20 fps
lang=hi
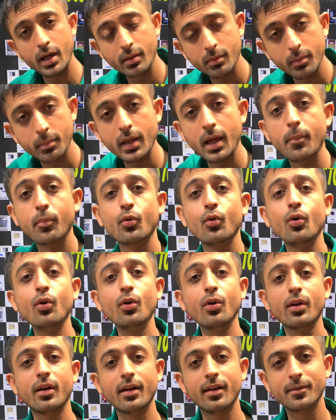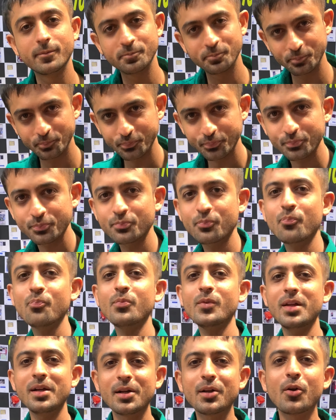बाद में भी आपको
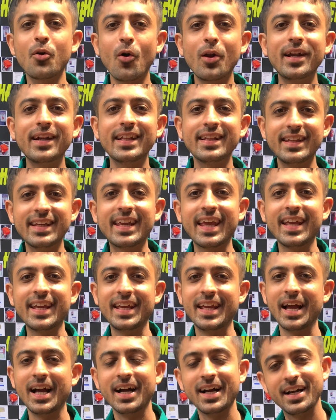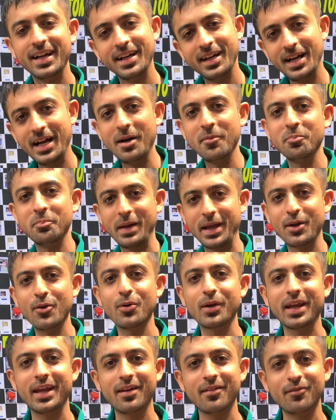क्वालिटी दिखेगी आप
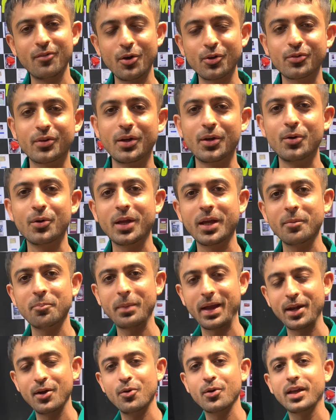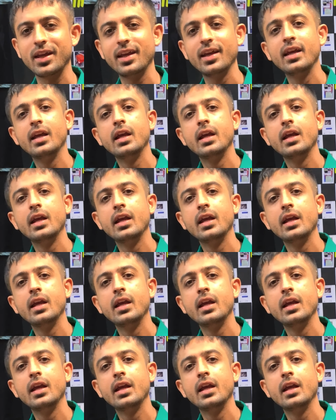पहनोगे वॉश करोगे पहनोगे